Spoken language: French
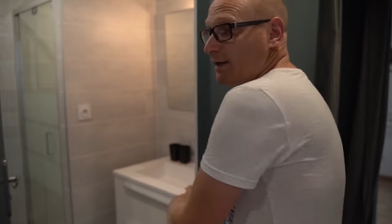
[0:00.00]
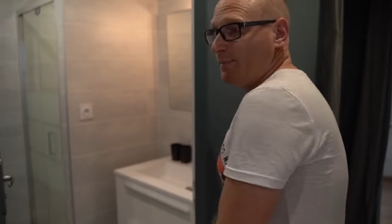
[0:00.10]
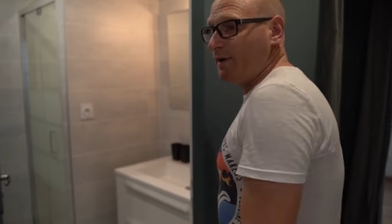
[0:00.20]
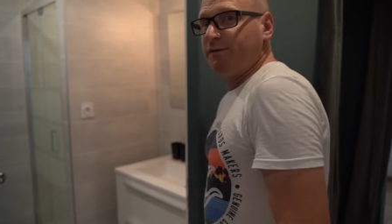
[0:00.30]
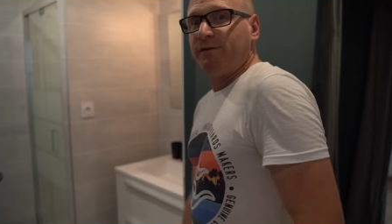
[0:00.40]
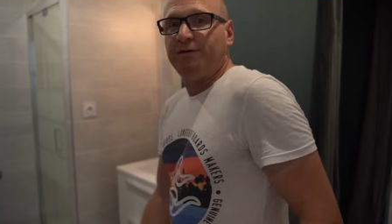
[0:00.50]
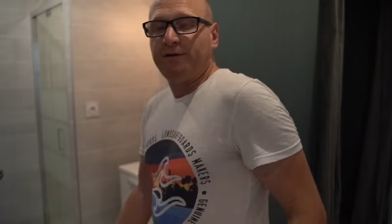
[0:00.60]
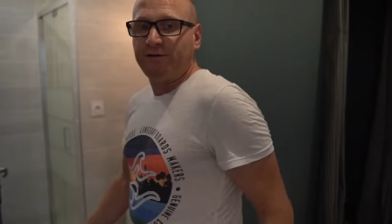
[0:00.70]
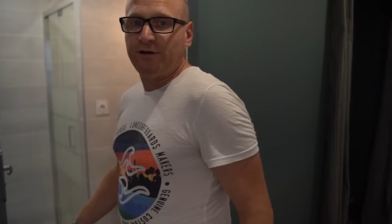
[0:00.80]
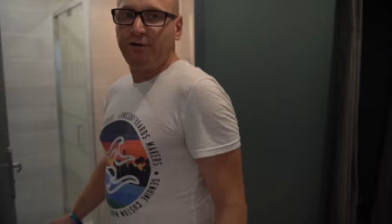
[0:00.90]
la base, dans
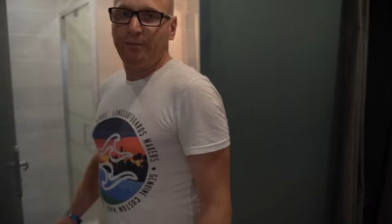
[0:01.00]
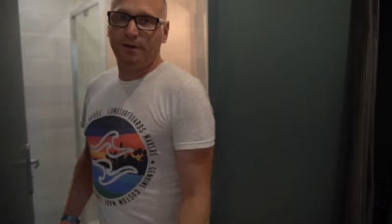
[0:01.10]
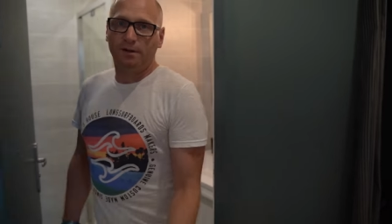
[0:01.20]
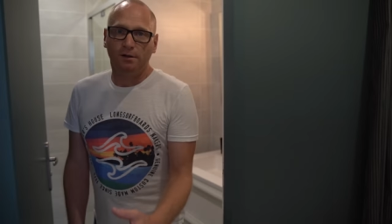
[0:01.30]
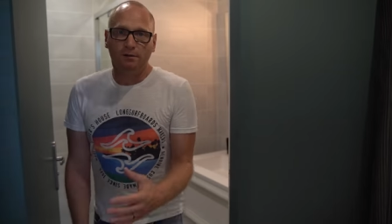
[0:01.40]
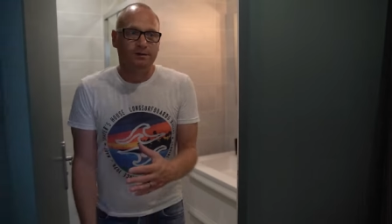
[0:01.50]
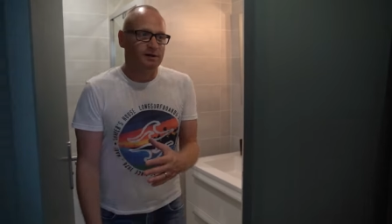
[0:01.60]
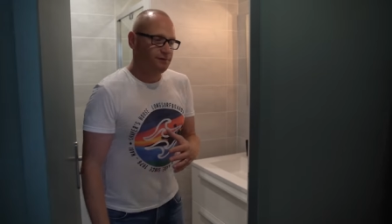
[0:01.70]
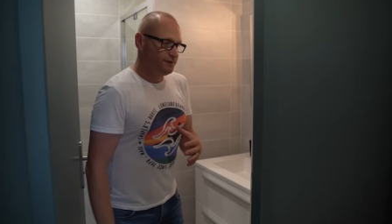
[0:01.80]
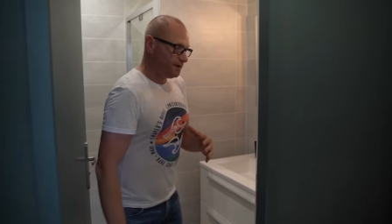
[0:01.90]
cette salle de bain, on
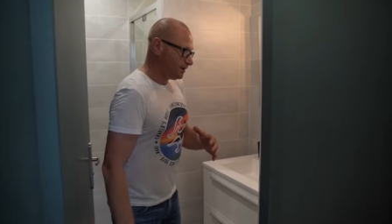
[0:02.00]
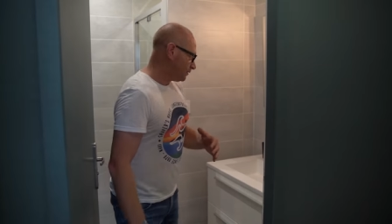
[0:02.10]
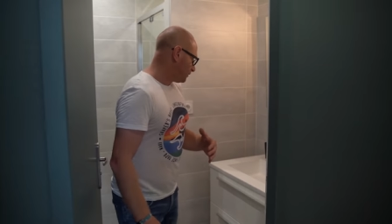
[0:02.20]
avait